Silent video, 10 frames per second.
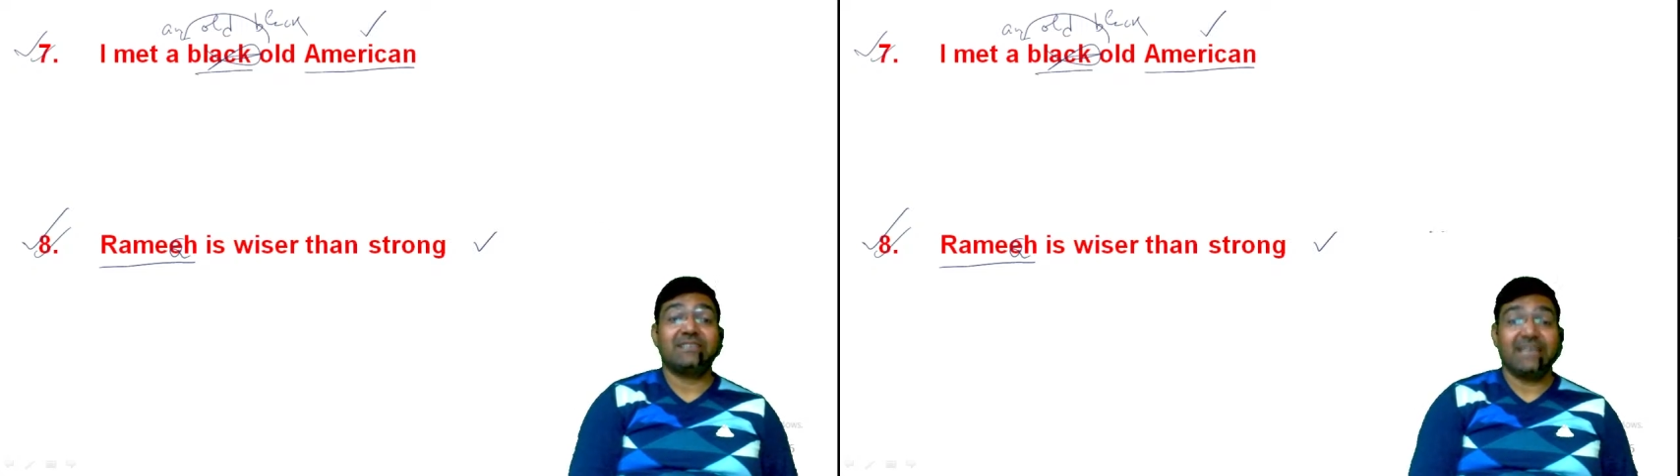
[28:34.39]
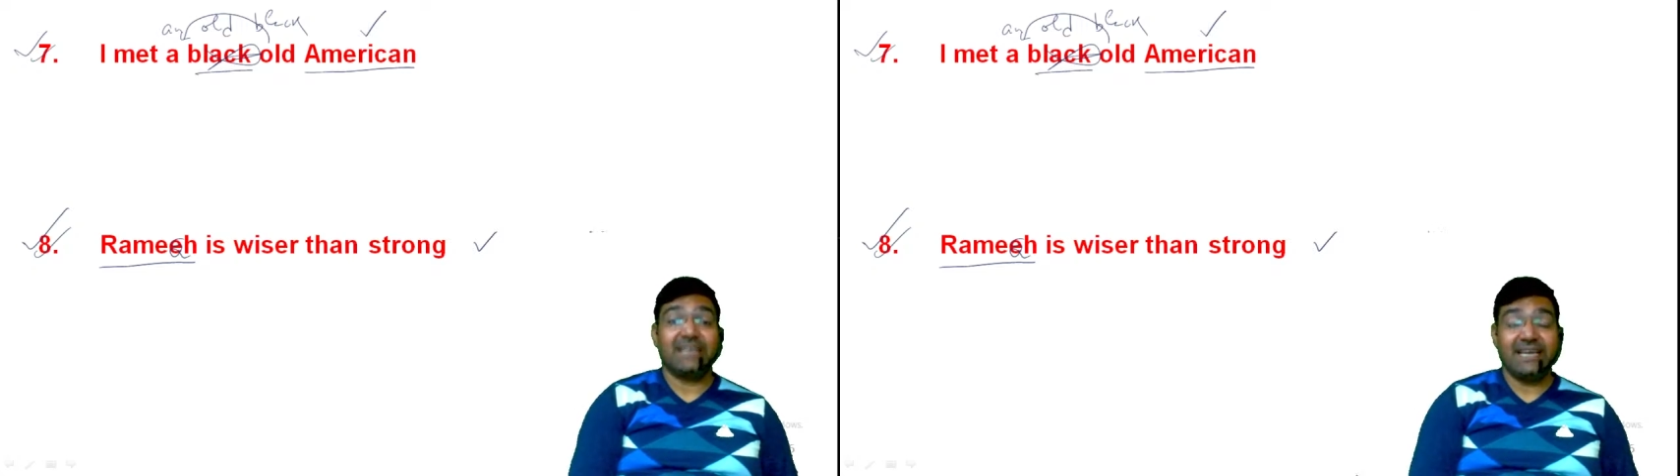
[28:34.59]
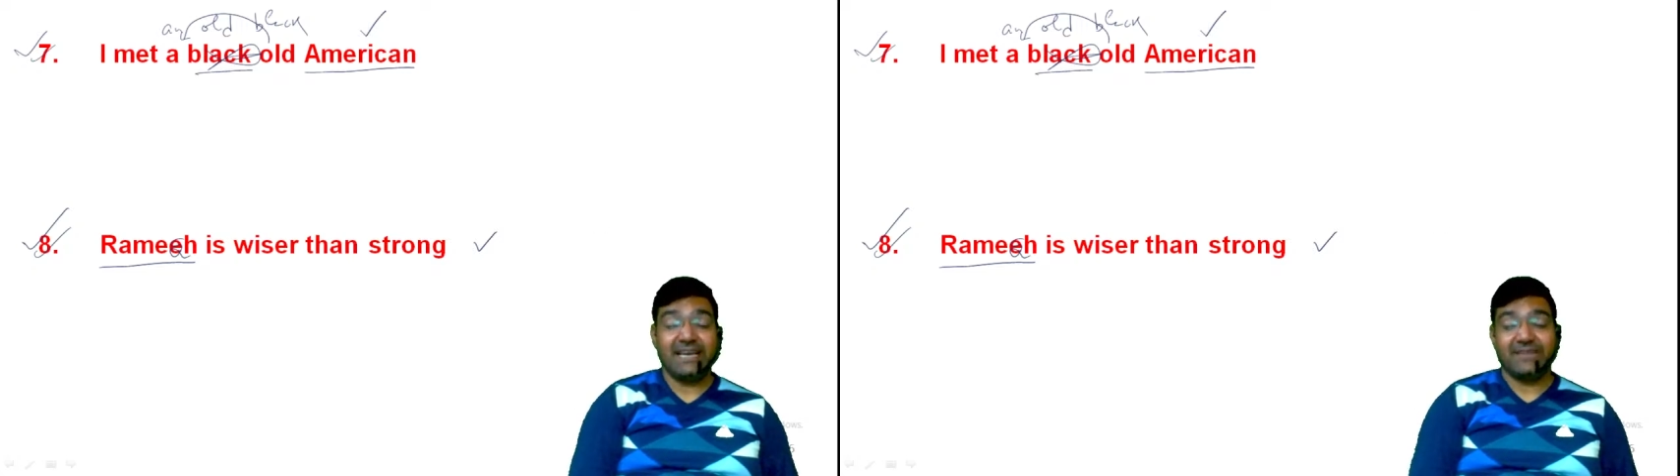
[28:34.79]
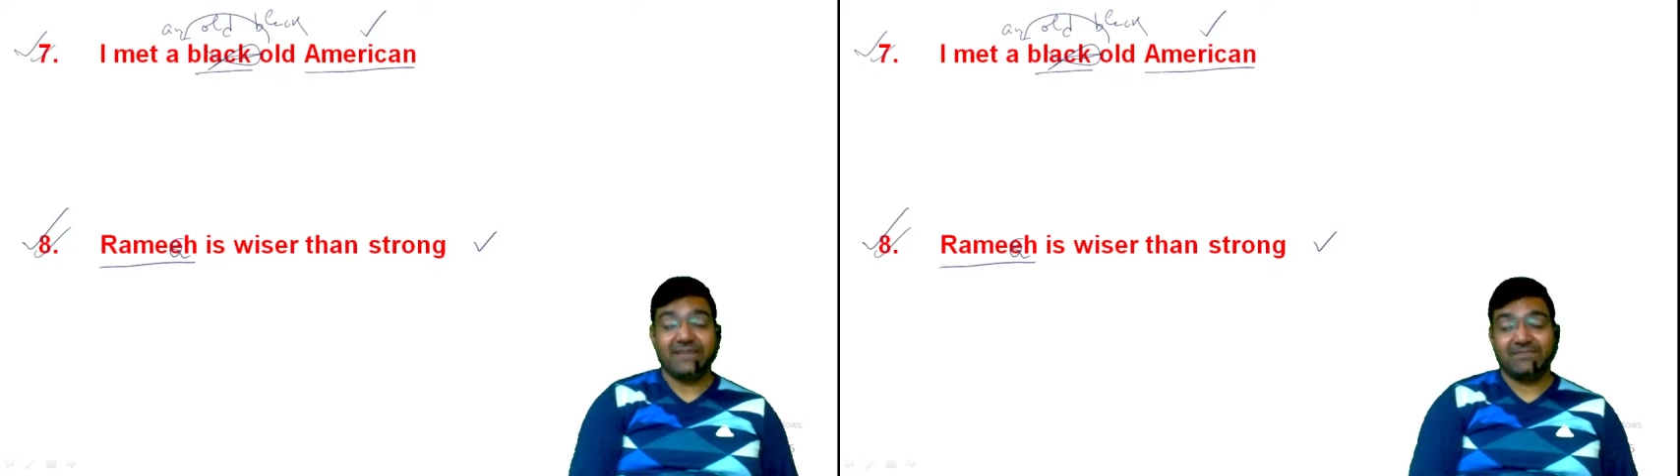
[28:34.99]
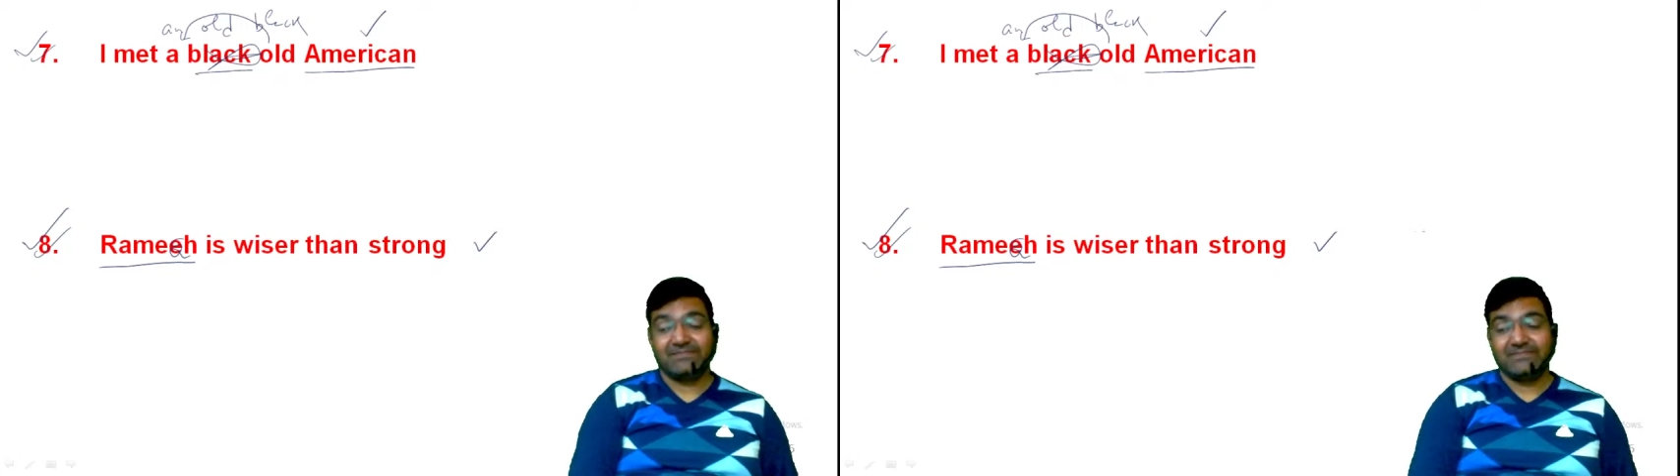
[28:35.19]
सही है
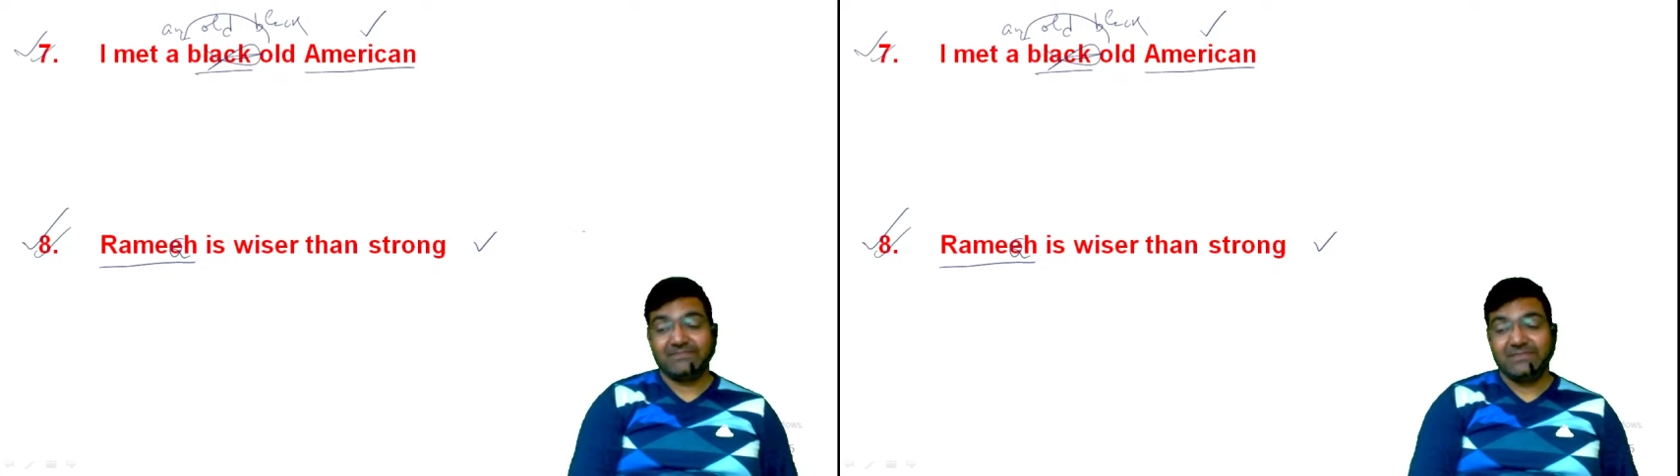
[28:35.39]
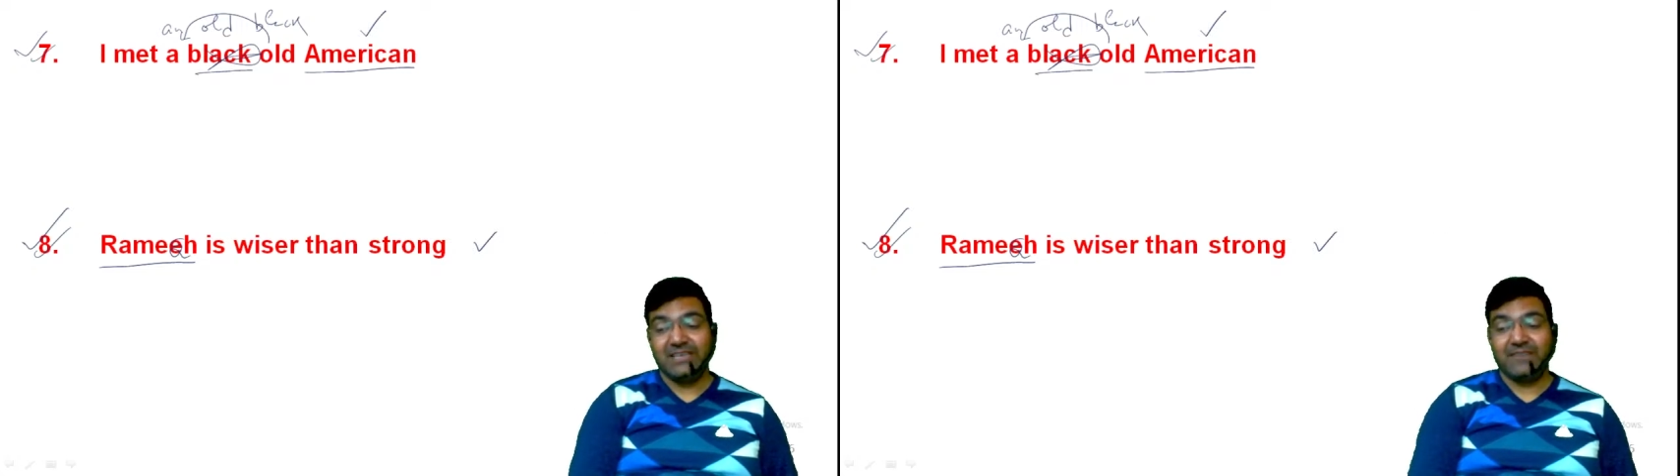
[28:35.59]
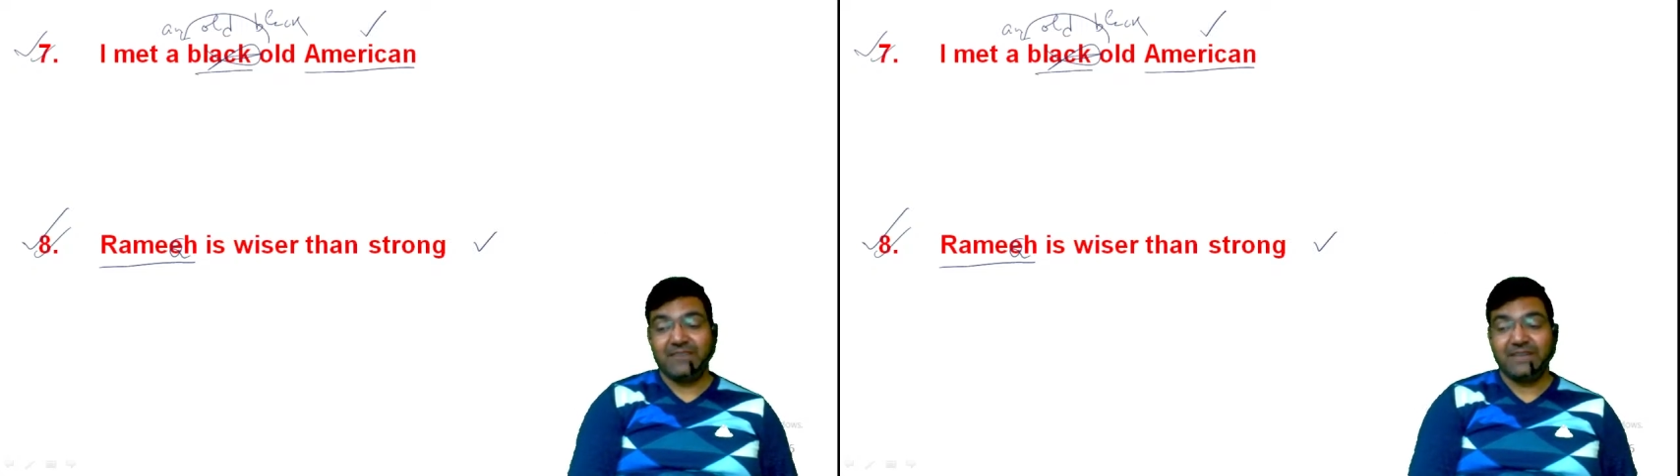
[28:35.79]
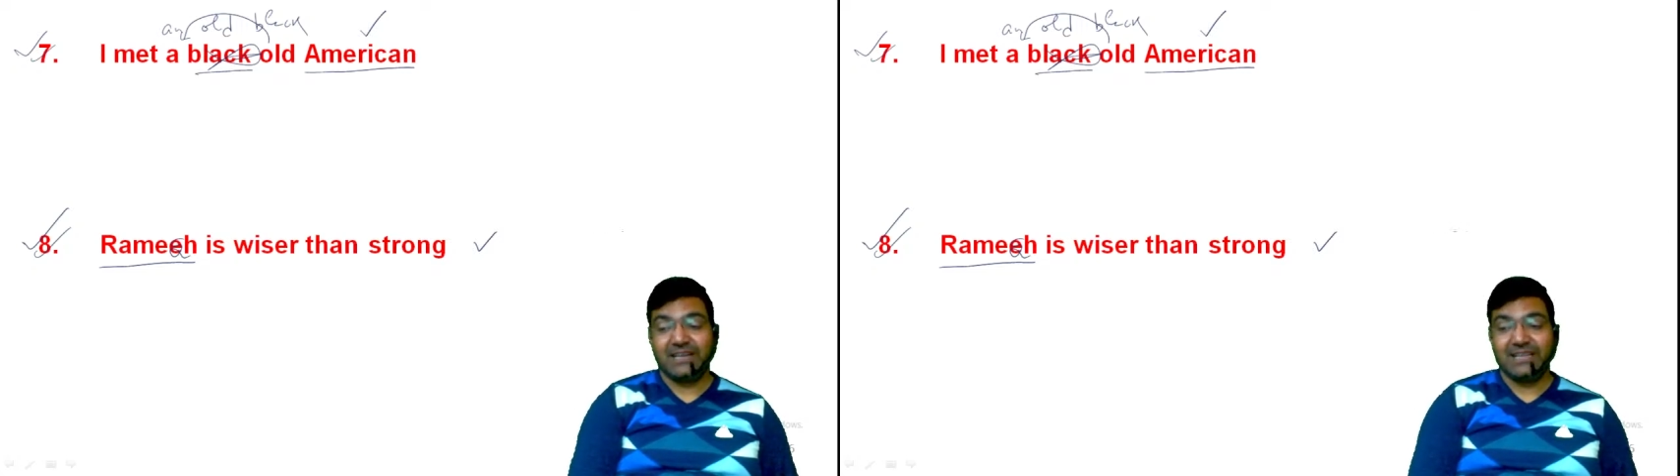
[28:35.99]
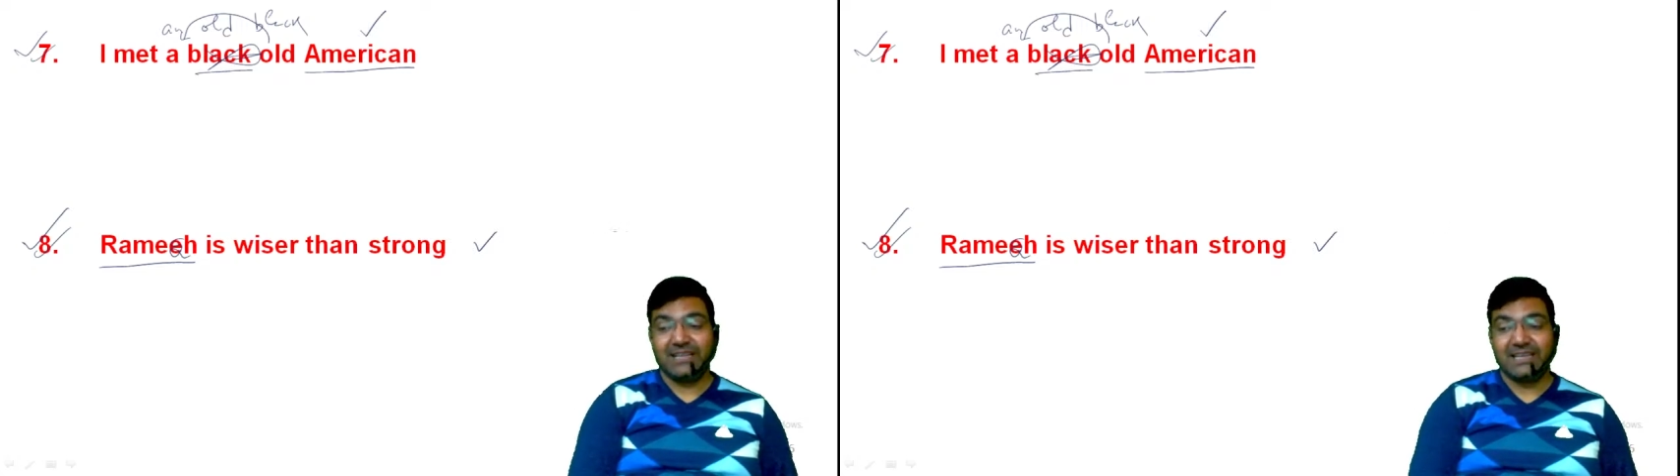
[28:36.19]
या फिर
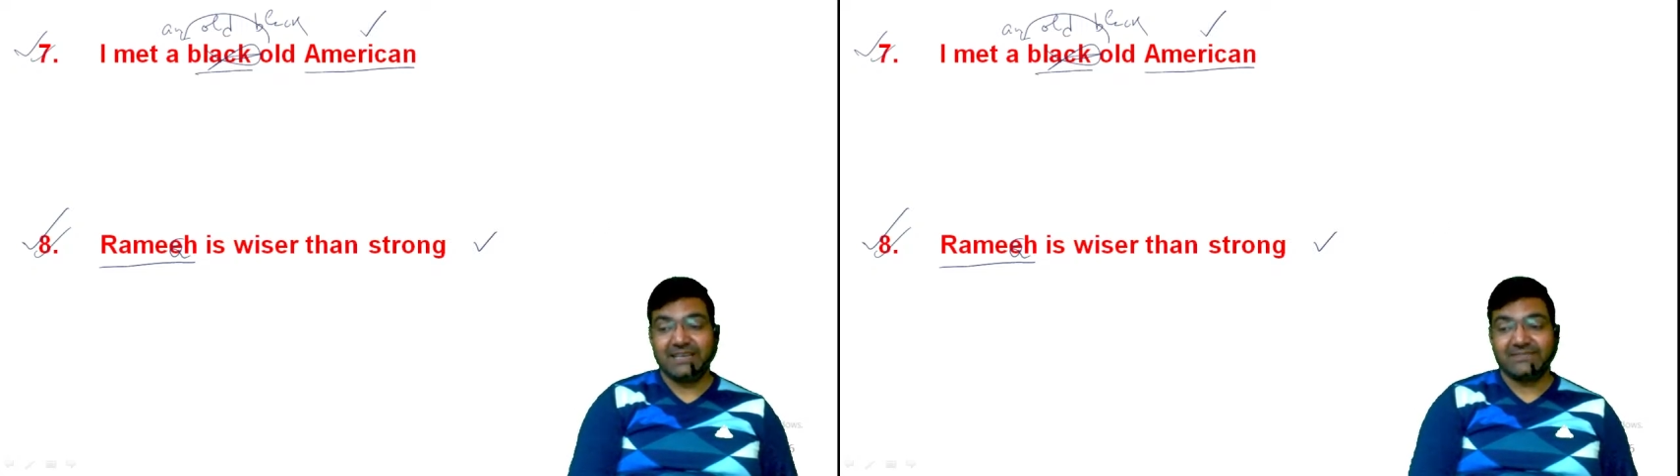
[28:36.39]
गलत है